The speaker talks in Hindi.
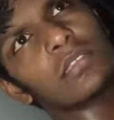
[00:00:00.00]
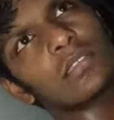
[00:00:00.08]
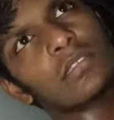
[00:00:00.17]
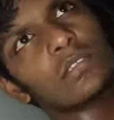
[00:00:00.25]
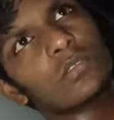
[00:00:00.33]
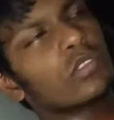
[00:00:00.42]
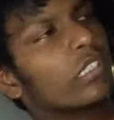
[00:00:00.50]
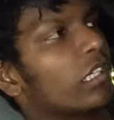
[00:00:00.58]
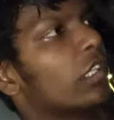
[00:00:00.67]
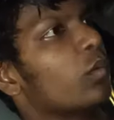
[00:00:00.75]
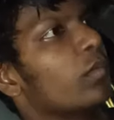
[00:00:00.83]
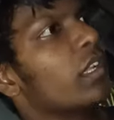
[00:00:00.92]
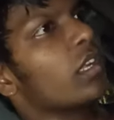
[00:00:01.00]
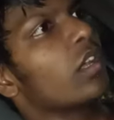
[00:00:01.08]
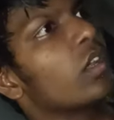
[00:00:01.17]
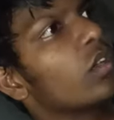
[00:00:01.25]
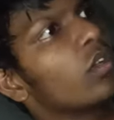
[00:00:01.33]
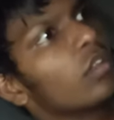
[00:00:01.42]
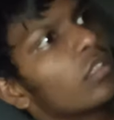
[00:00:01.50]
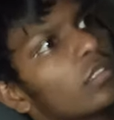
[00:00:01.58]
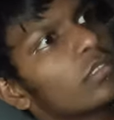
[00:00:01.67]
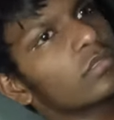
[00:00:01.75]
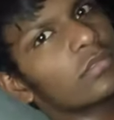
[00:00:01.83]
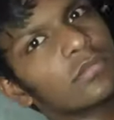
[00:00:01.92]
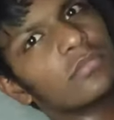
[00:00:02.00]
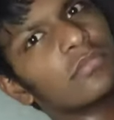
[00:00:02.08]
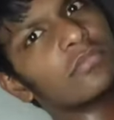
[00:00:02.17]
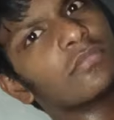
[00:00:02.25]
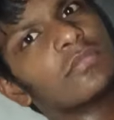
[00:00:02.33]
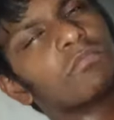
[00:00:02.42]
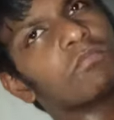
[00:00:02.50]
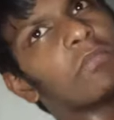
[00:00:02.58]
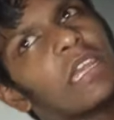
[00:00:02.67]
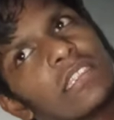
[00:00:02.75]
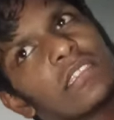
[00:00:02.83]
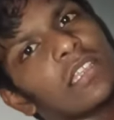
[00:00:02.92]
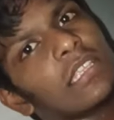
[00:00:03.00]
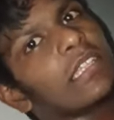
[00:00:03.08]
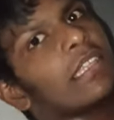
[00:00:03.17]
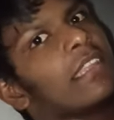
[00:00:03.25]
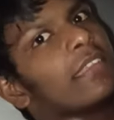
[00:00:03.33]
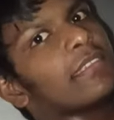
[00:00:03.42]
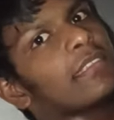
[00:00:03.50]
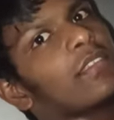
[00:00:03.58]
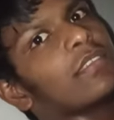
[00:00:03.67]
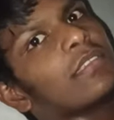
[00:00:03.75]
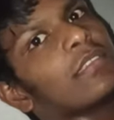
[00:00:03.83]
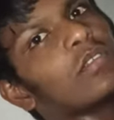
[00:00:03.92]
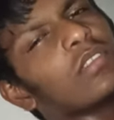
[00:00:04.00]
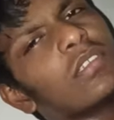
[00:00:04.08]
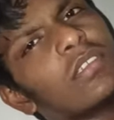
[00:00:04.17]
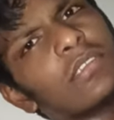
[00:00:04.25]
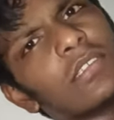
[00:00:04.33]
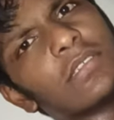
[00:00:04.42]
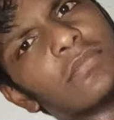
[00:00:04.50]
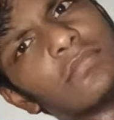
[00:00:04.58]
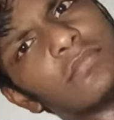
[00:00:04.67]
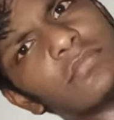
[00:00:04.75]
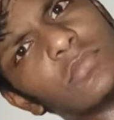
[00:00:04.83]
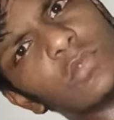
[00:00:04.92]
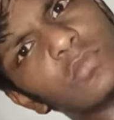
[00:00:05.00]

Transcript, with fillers: तो फाइनली मैं स्कूल से आ गया हूँ घर और बहुत ज़्यादा गर्मी लग रही थी घर के अंदर इसलिए मैं बाहर आ गया हूँ